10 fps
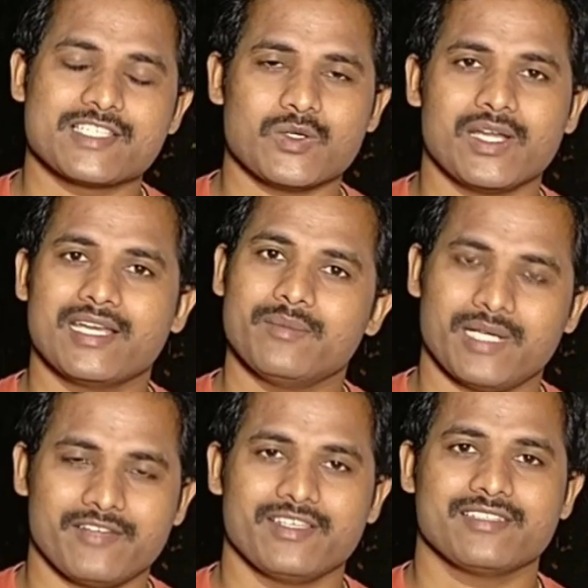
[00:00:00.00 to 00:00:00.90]
తీసుకోవాలని
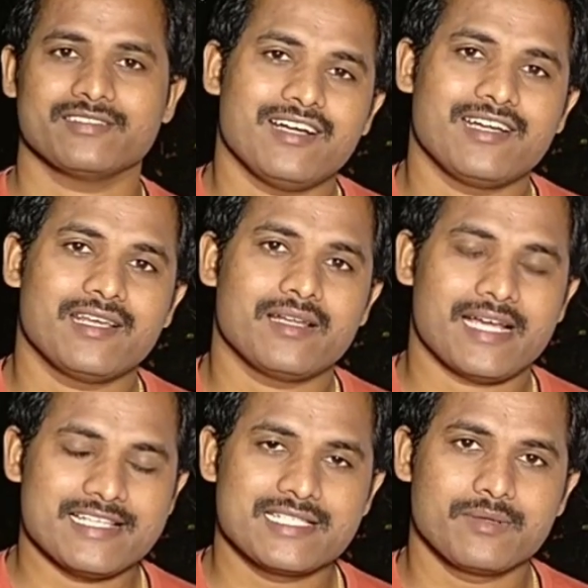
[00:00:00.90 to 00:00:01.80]
మనవి అంటే
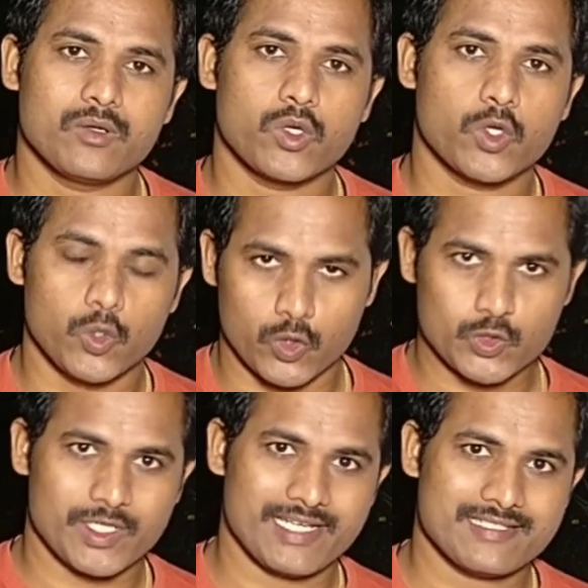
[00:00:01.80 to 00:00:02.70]
రాయలసీమలో కూడా కొన్ని
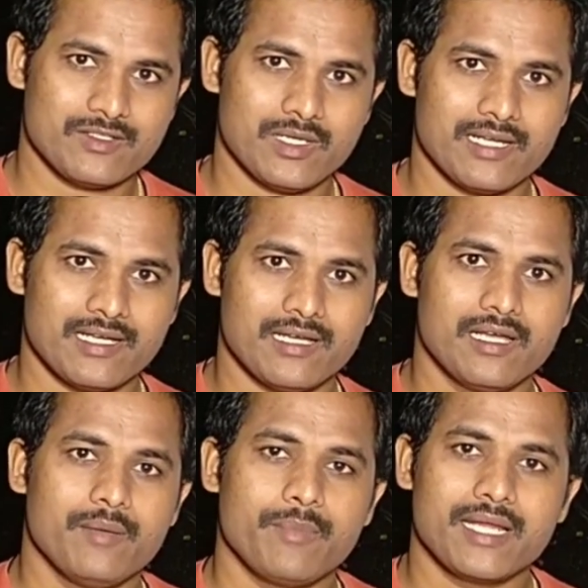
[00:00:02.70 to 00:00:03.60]
కొన్ని చోట్ల వేశారు అలాగే
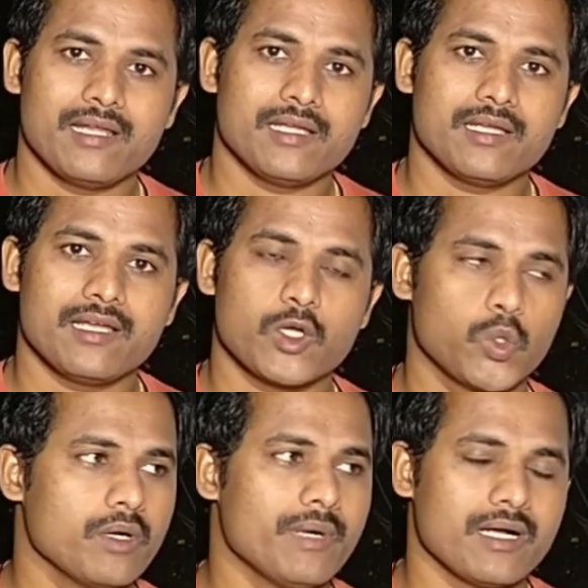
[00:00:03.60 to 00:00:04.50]
మిగిలిన
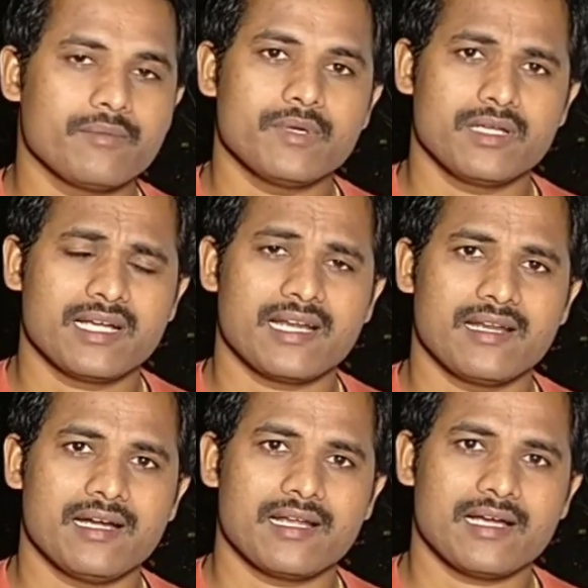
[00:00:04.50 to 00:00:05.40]
ఎక్కువ భాగంలో ఈ
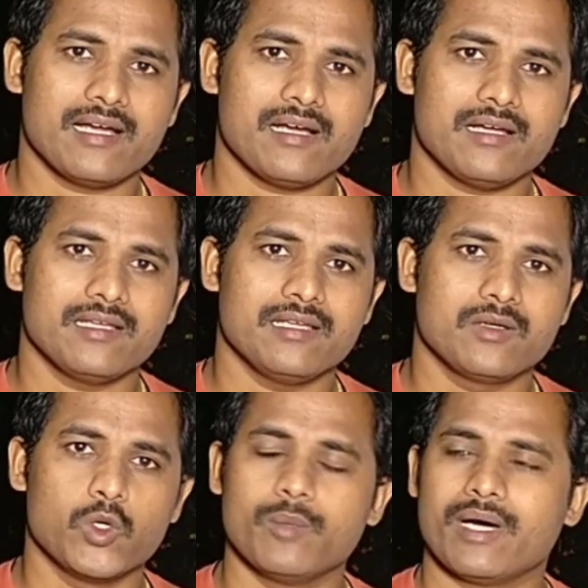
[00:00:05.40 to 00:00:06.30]
కర్ణాటక ఈ
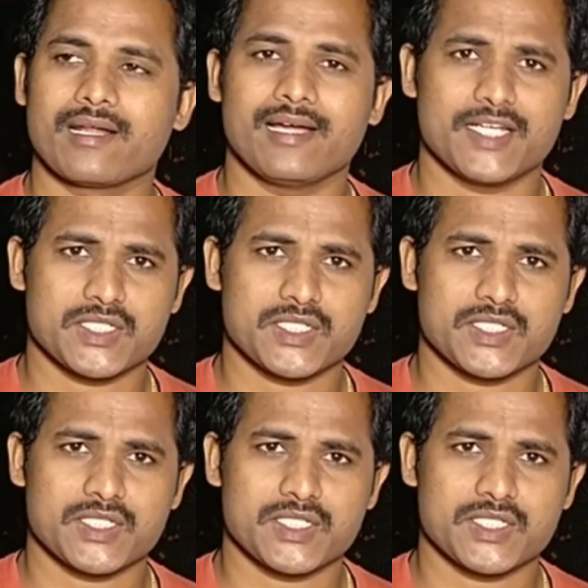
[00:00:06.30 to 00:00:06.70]
గుల్బర్గా